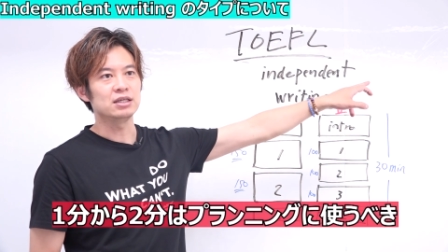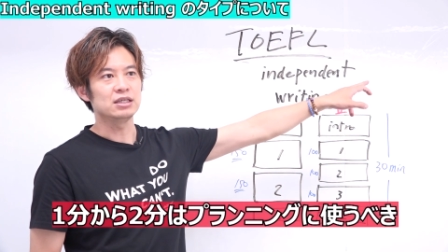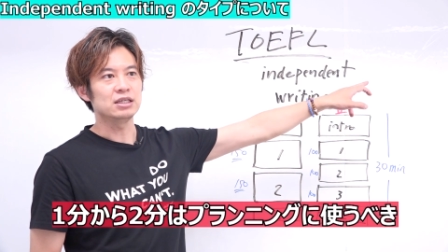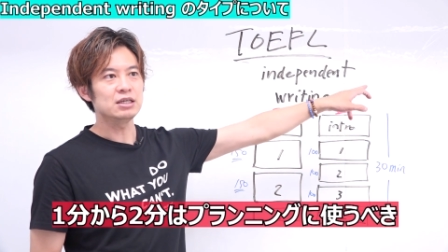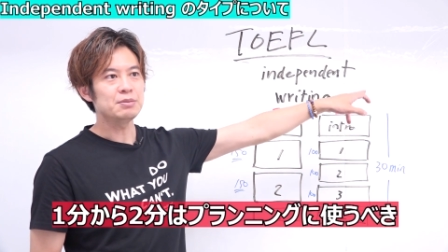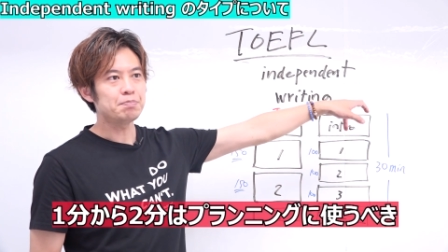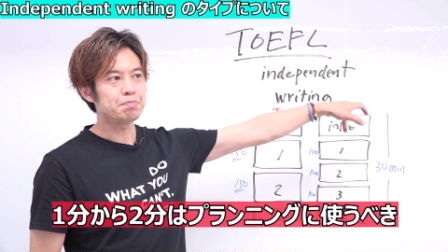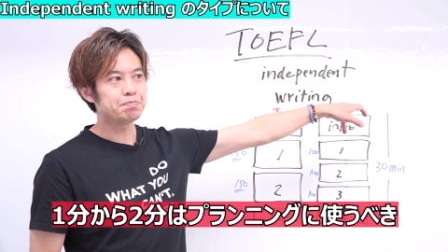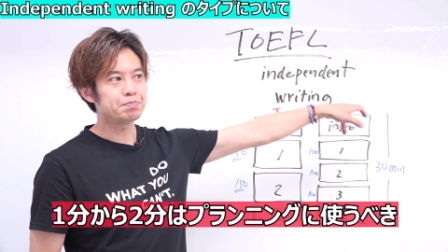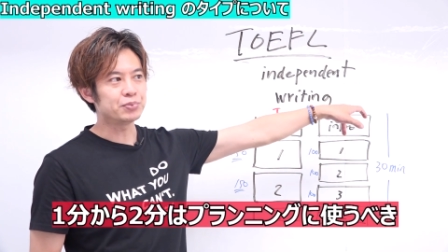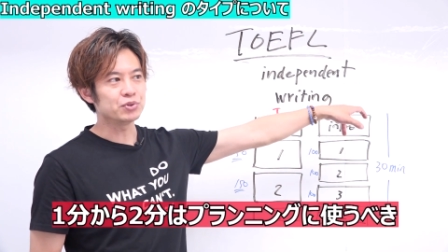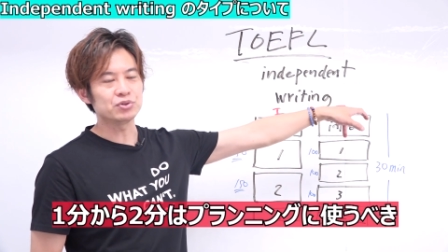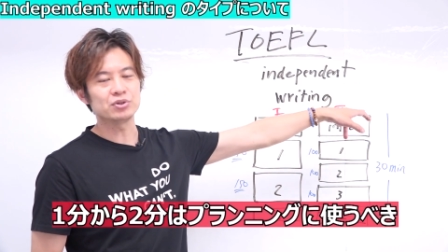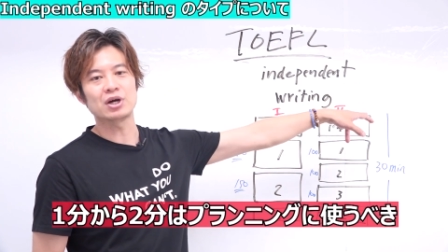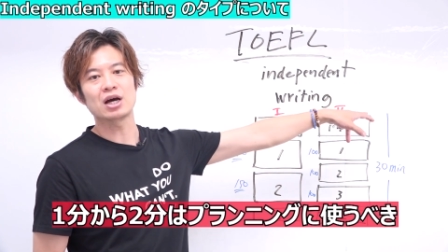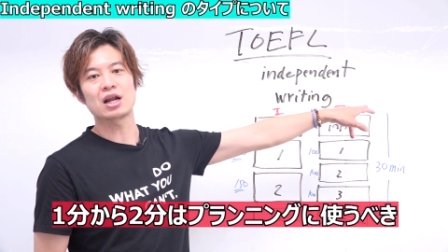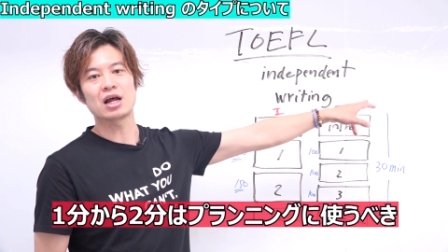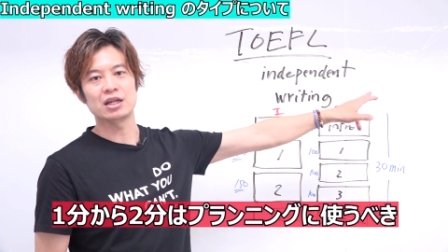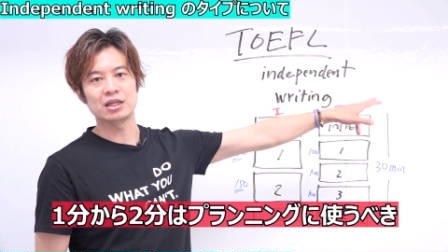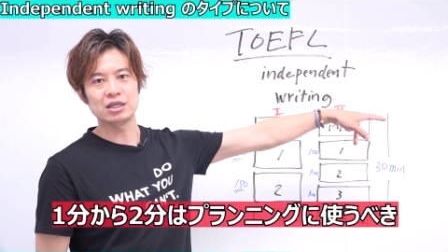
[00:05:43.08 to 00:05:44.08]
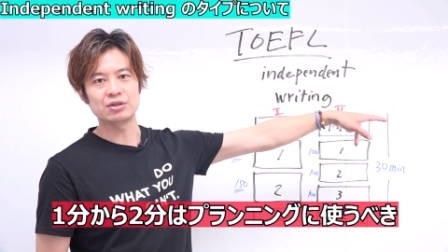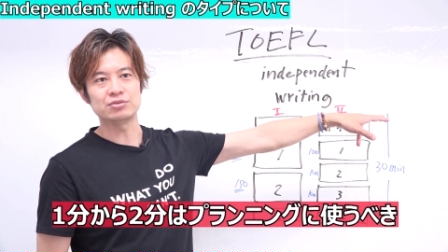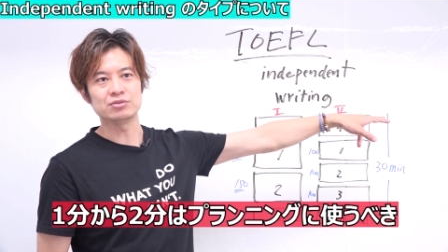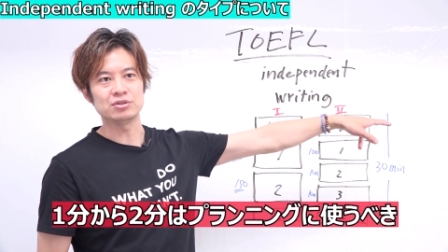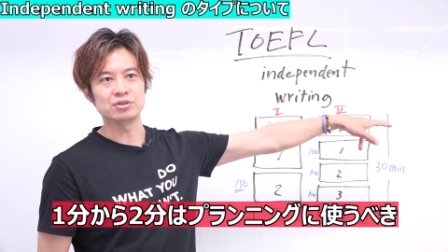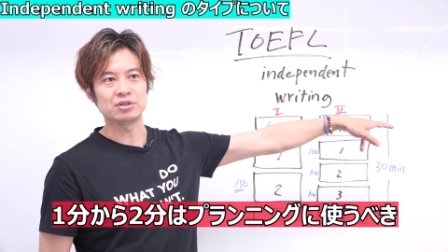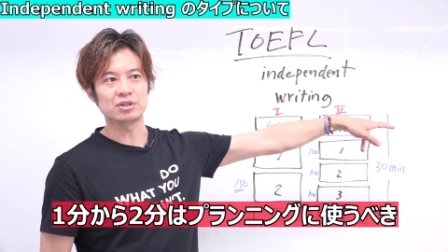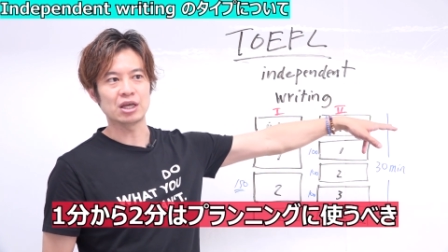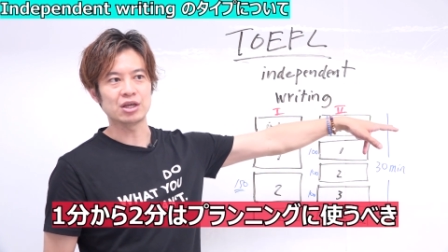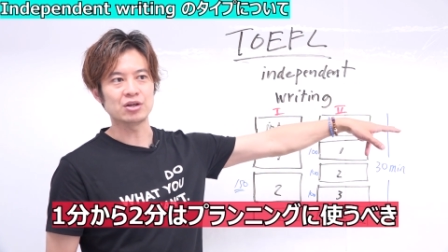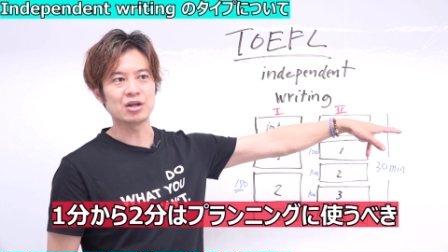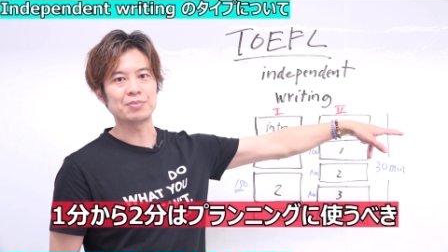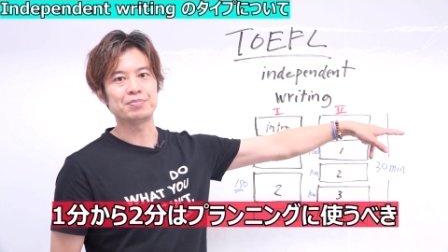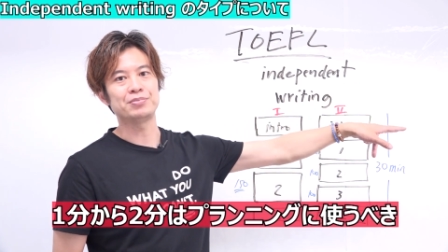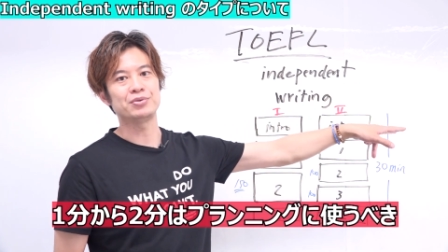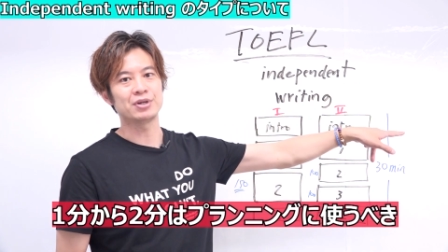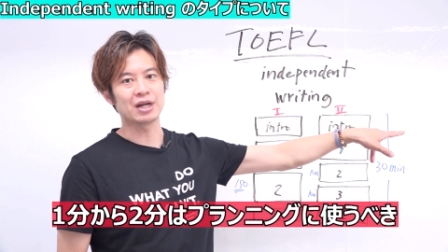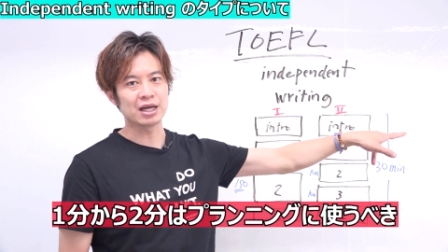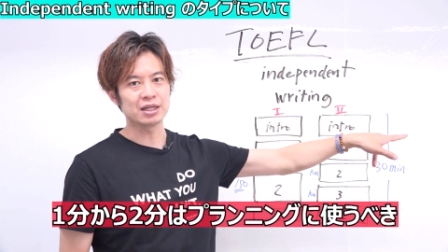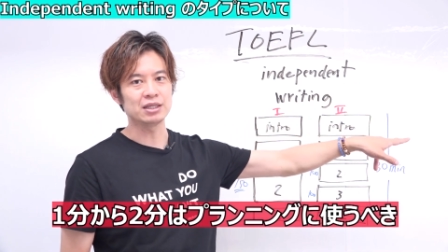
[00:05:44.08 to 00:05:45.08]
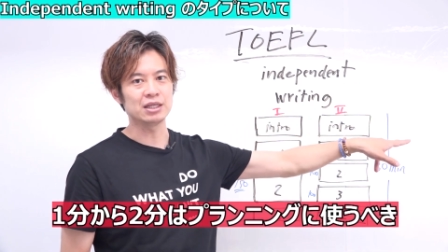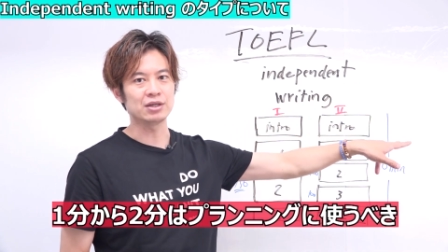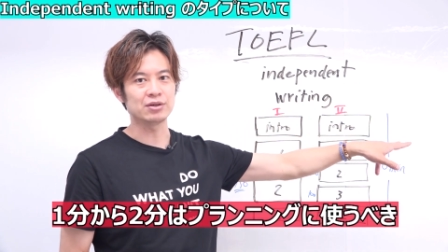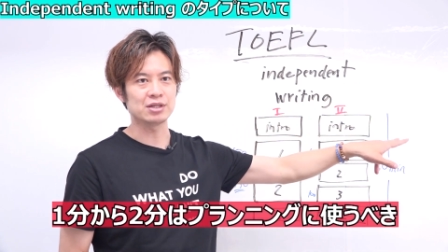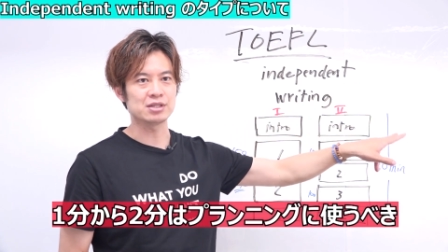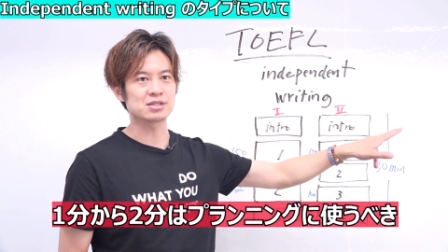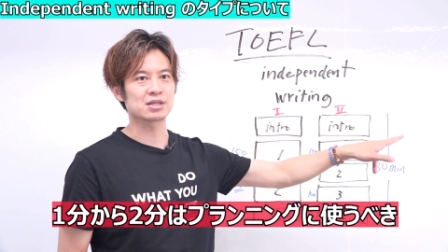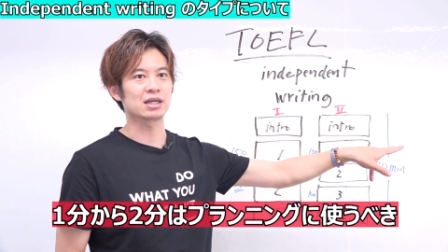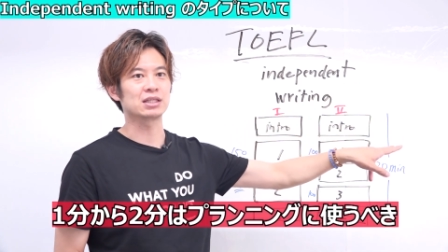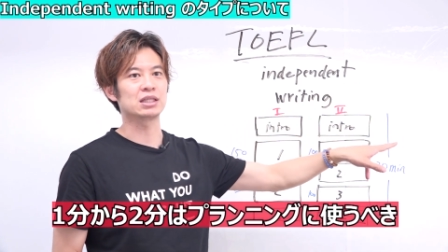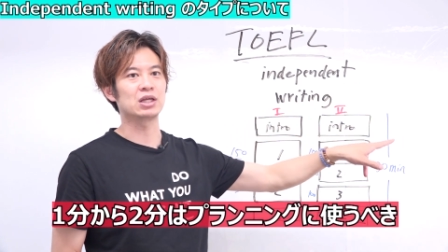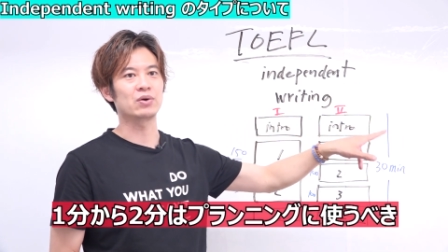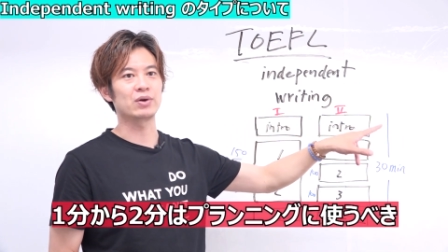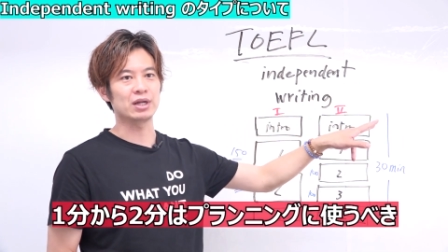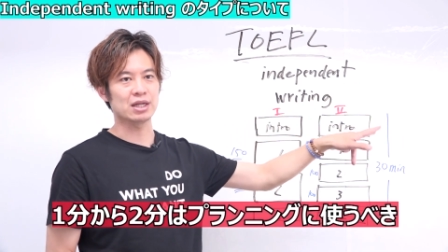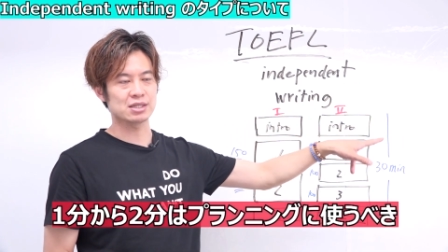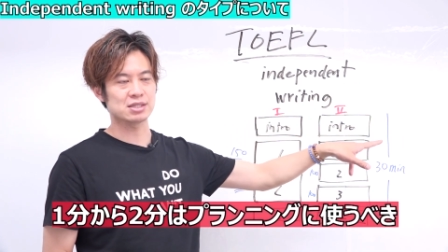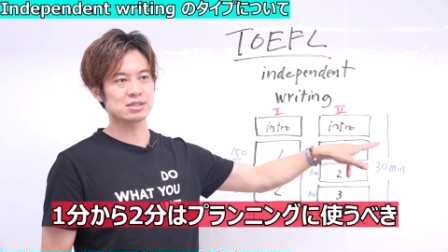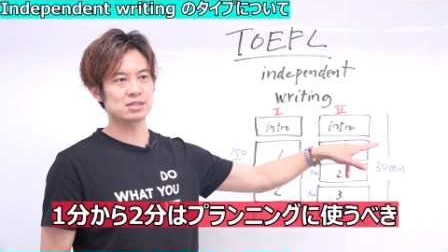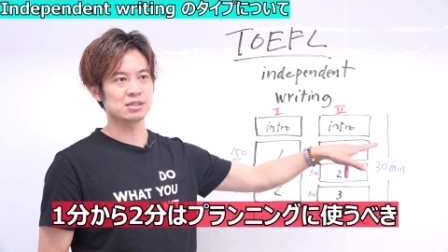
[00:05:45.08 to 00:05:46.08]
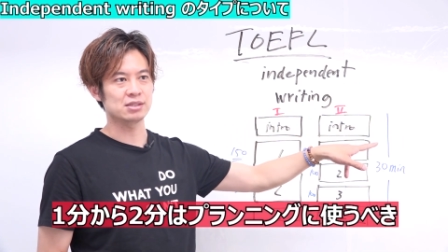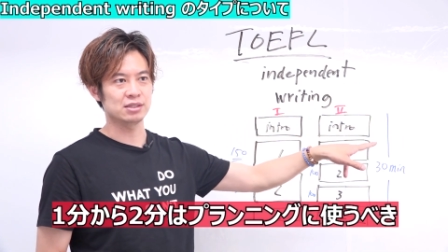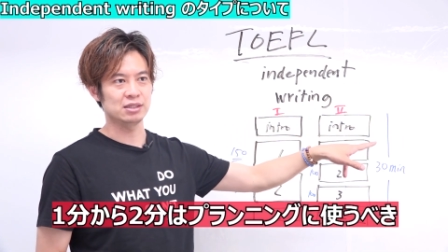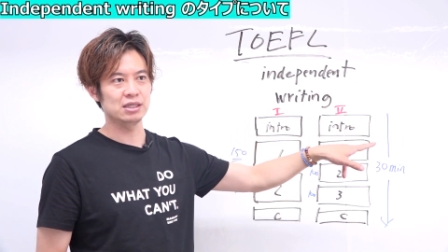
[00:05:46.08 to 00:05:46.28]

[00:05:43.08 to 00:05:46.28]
1分から2分っていうのはプランニングに使った方がいいです。